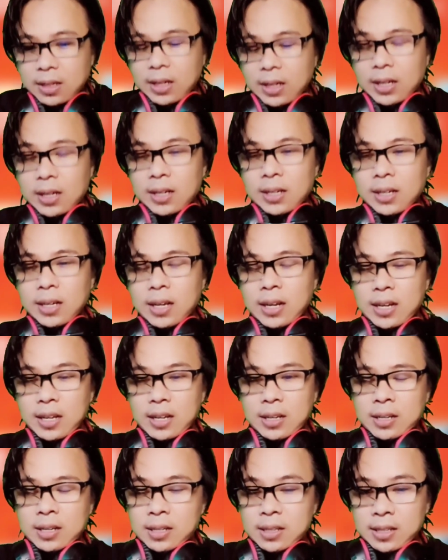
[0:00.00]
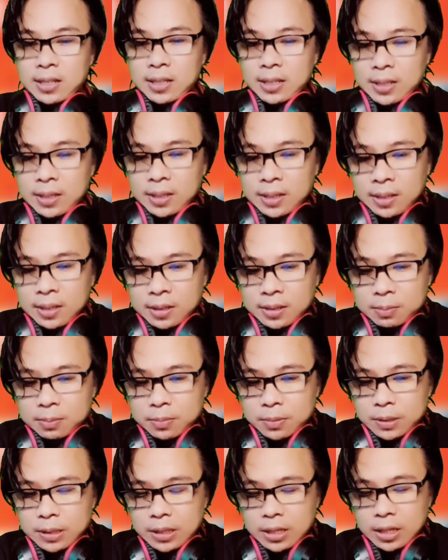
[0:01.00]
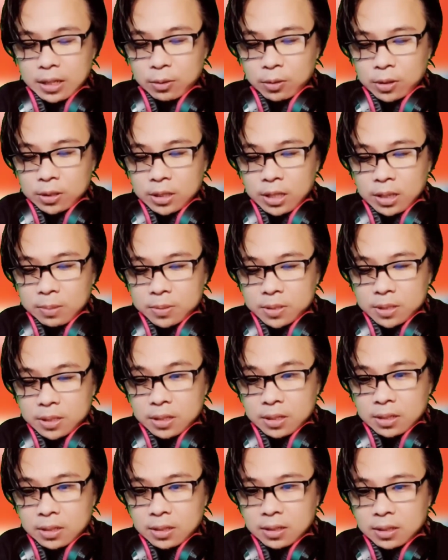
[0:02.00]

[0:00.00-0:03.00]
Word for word: nah, kalian tinggal tulis caption